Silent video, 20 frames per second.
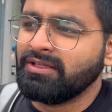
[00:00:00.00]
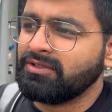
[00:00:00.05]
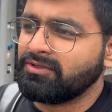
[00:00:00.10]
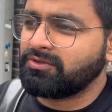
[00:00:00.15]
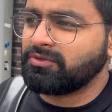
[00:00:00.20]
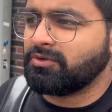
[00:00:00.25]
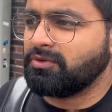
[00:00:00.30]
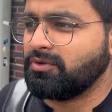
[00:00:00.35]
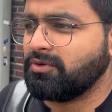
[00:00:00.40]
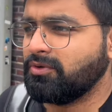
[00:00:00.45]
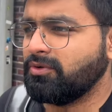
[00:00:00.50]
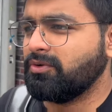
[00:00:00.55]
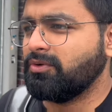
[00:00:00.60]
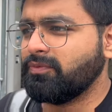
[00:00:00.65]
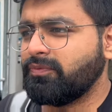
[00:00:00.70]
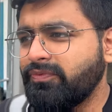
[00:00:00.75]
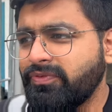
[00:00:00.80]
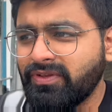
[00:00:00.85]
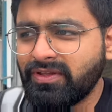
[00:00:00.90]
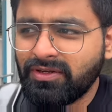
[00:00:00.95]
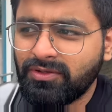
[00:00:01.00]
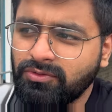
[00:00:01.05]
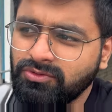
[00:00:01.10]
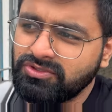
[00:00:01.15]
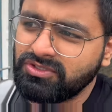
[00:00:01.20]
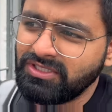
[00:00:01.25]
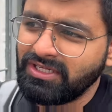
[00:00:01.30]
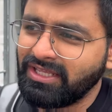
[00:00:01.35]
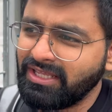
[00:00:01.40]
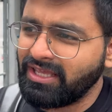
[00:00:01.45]
तो फिर
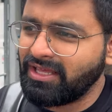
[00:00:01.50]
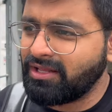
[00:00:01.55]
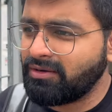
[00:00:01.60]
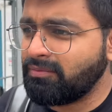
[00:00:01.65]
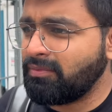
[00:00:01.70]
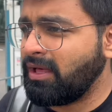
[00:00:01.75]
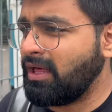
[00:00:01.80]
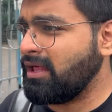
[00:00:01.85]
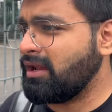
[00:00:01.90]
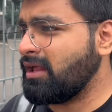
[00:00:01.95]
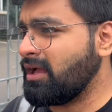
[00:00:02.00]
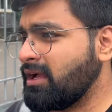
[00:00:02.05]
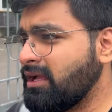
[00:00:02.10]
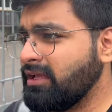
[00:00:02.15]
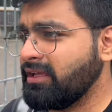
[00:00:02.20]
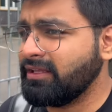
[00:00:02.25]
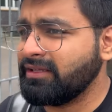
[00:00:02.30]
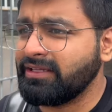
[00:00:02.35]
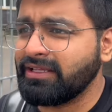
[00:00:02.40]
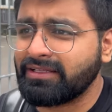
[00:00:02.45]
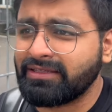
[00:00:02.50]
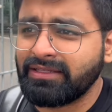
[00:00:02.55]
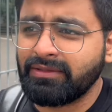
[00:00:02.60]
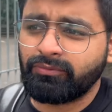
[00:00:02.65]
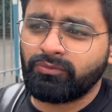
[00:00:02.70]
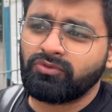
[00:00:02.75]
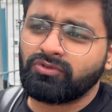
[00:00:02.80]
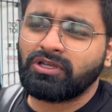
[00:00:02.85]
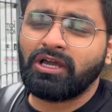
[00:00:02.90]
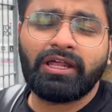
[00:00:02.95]
कुछ नहीं यार बाहर आ गए हैं देखते हैं
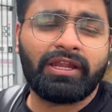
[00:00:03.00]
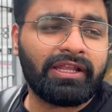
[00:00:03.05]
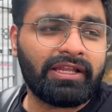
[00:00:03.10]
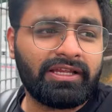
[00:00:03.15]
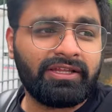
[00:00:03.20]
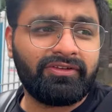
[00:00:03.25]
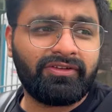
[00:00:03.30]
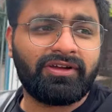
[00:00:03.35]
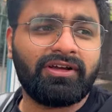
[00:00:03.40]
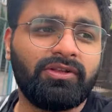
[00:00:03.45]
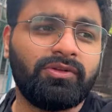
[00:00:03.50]
कुछ खाने के लिए जगह